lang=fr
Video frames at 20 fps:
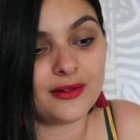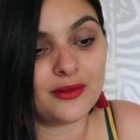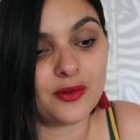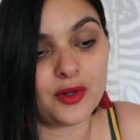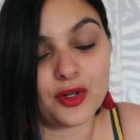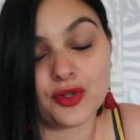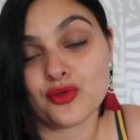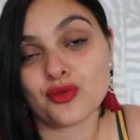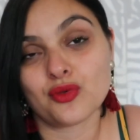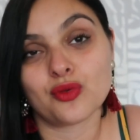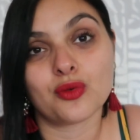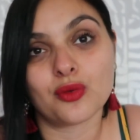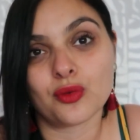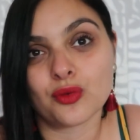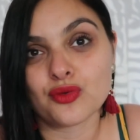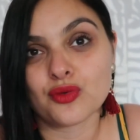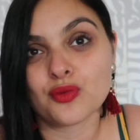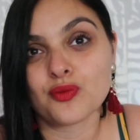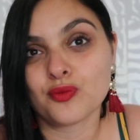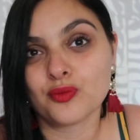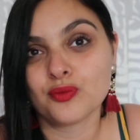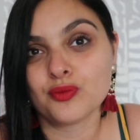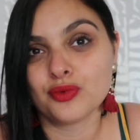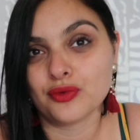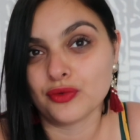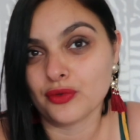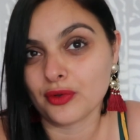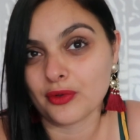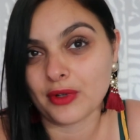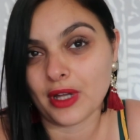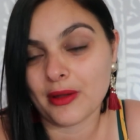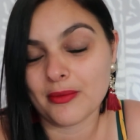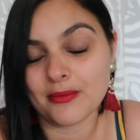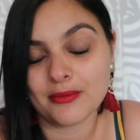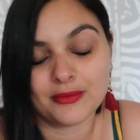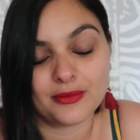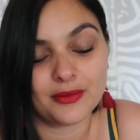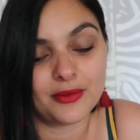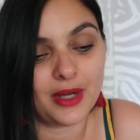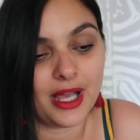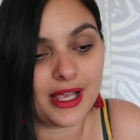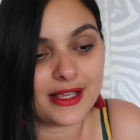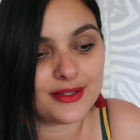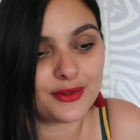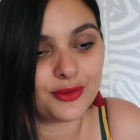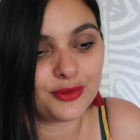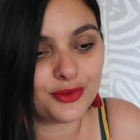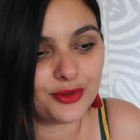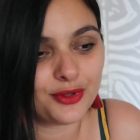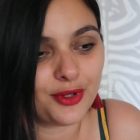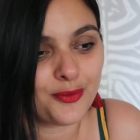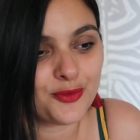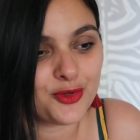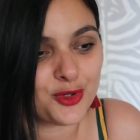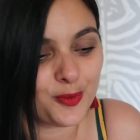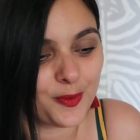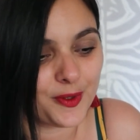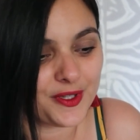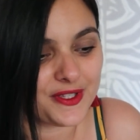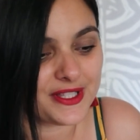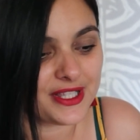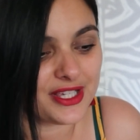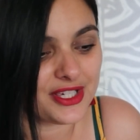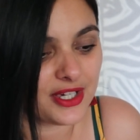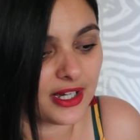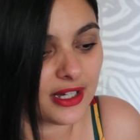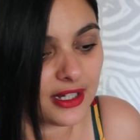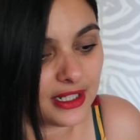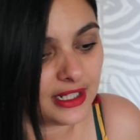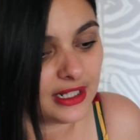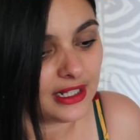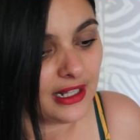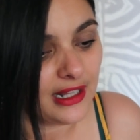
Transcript: Voilà, je suis quand même assez autonome je pense déjà.